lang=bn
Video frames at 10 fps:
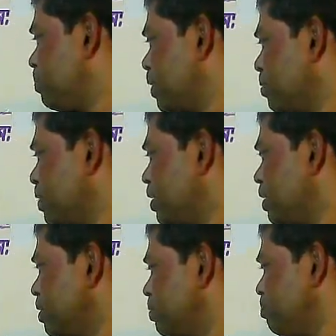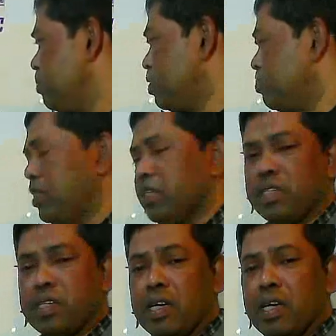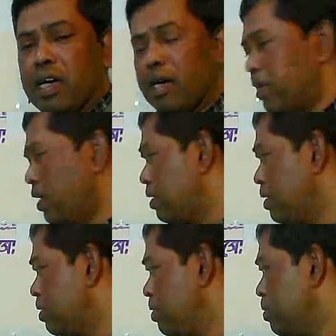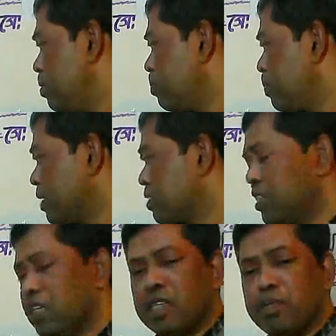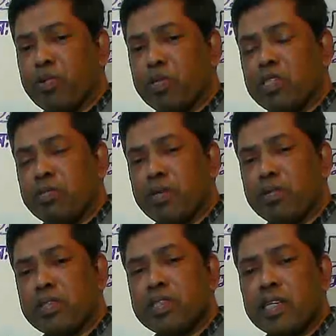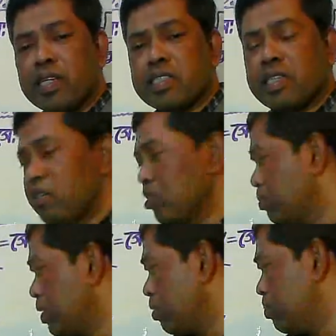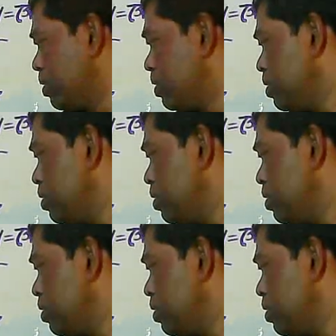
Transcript: বারোটা বিশ মিনিট আবার পাঁচ ডিগ্রি পশ্চিমে কোন স্থানের স্থানীয় সময় হবে